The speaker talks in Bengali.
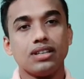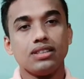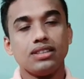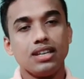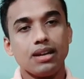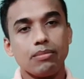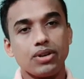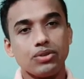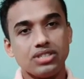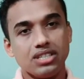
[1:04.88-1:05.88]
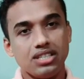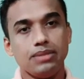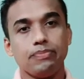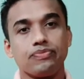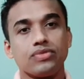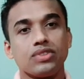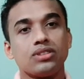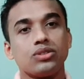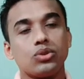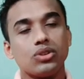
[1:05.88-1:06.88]
তিন নাম্বারে হচ্ছে ডিম
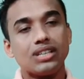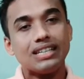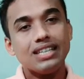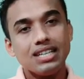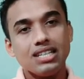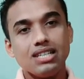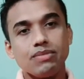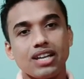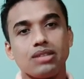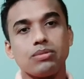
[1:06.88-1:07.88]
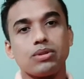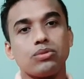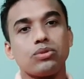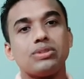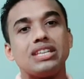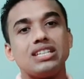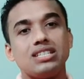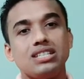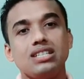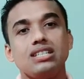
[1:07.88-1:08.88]
তো কি কি ডিম খাইতে পারবো
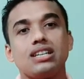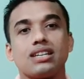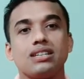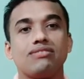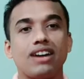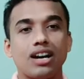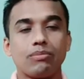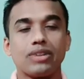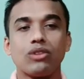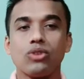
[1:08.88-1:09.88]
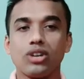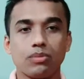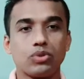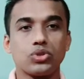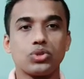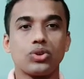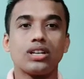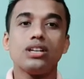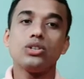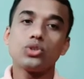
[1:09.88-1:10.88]
দেশি নাকি ফার্ম নাকি অনেকে প্রশ্ন করে
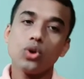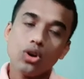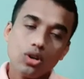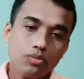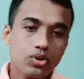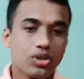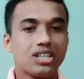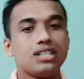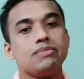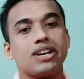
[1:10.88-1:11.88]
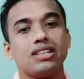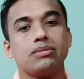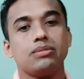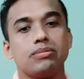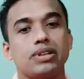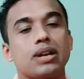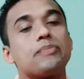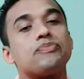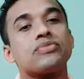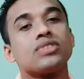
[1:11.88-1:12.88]
সকল প্রকার ডিম খাইতে পারবেন
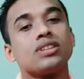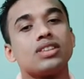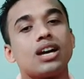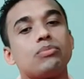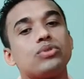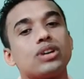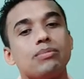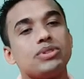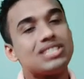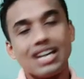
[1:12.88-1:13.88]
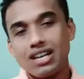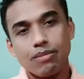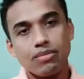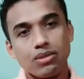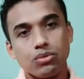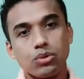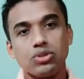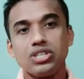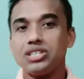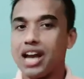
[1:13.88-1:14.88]
তারপরে আমি চার নাম্বারে বলবো
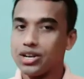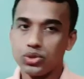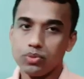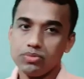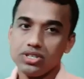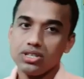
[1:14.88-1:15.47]
যে শাকসবজি